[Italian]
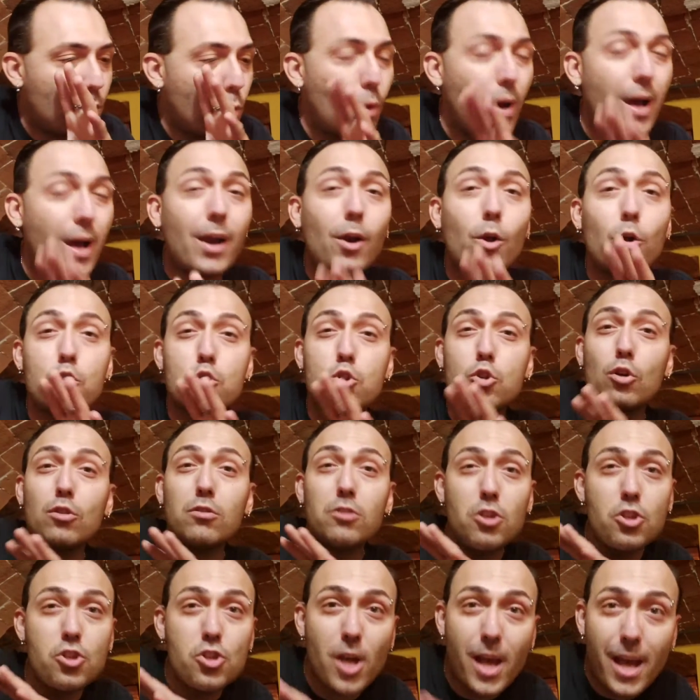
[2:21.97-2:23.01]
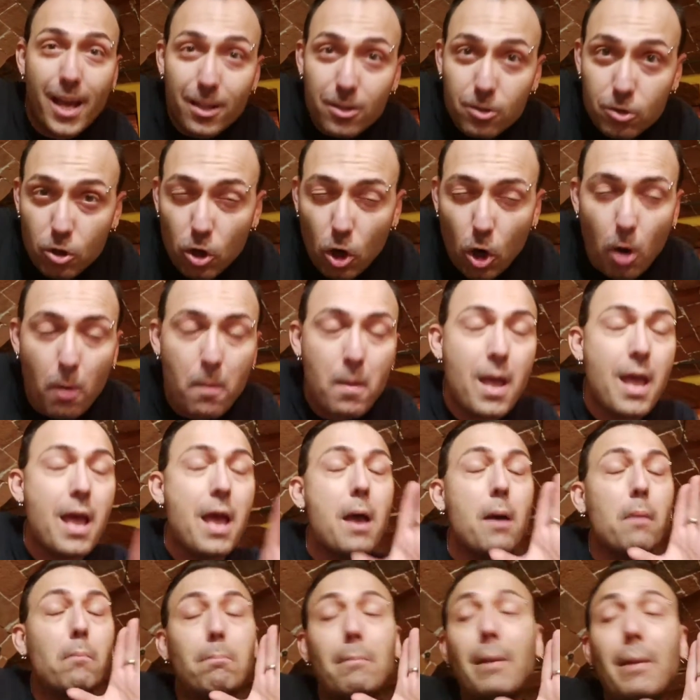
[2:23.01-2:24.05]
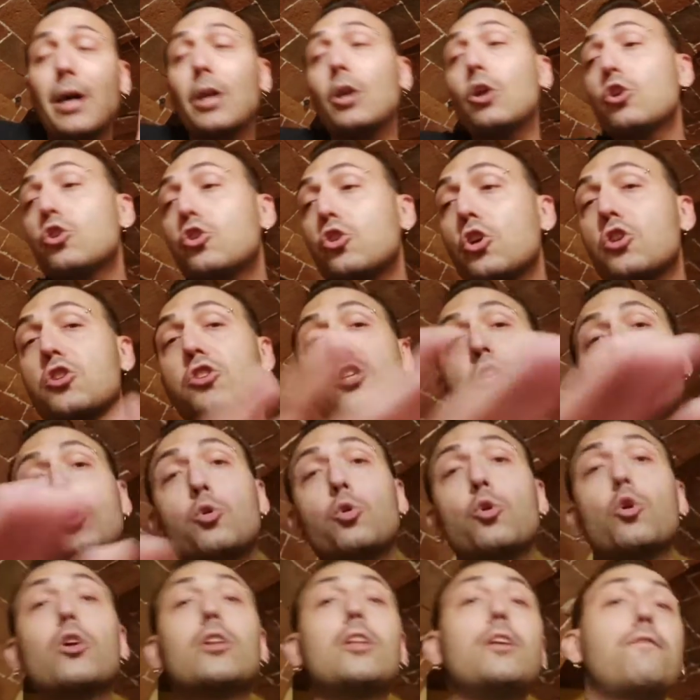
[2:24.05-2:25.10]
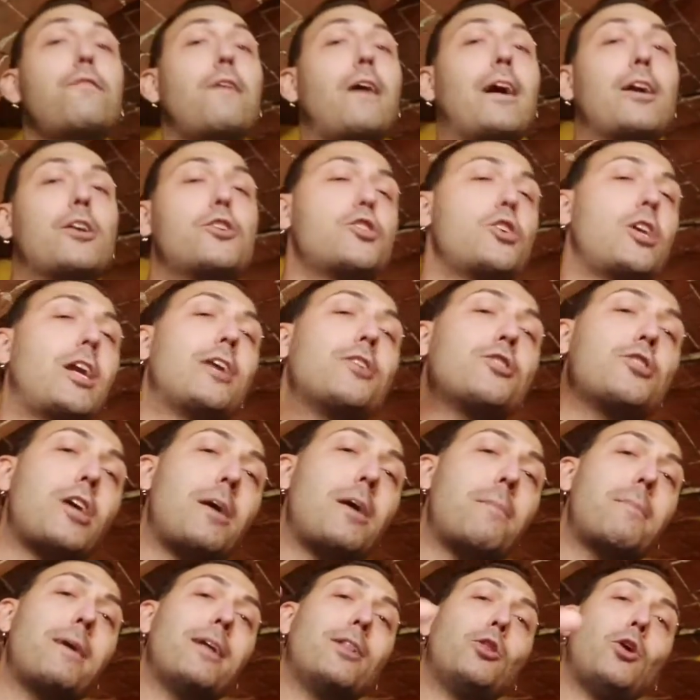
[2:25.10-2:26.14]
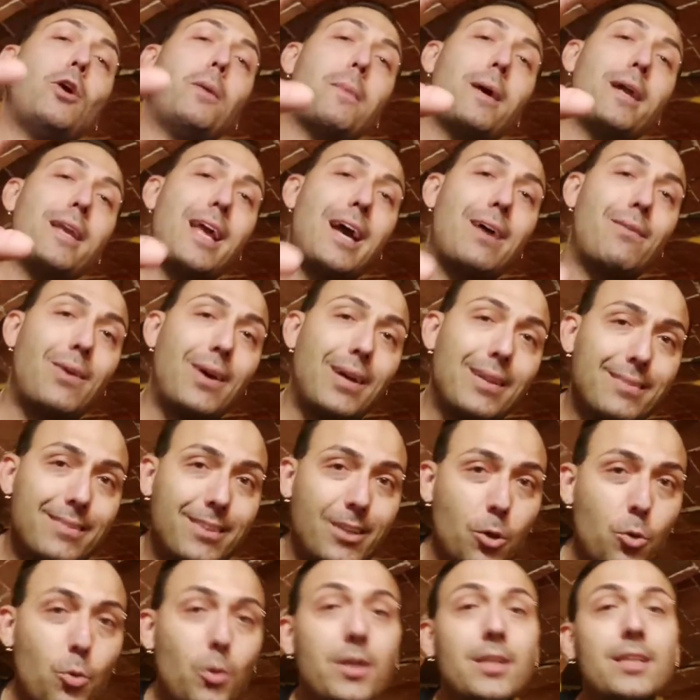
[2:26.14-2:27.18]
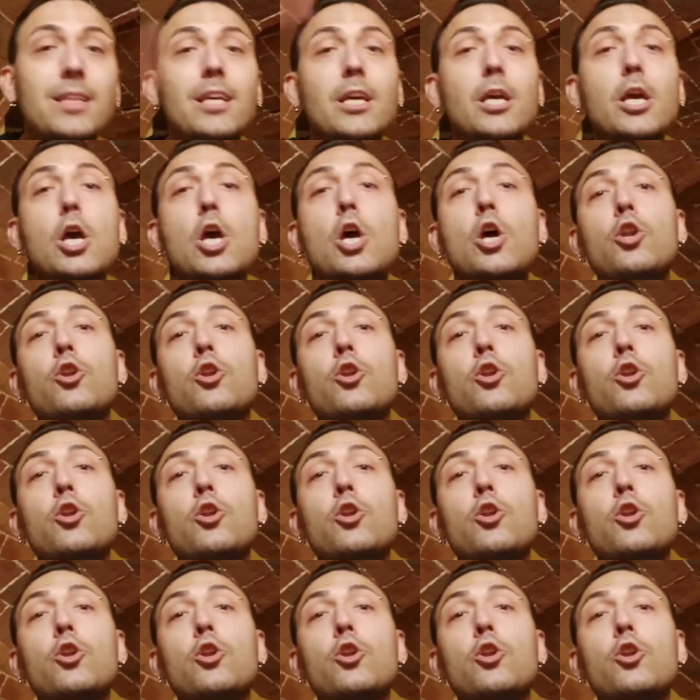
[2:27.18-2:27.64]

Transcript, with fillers: Quello sto dicendo, ma non sono sicuro di farcela, già metto le mani avanti, quindi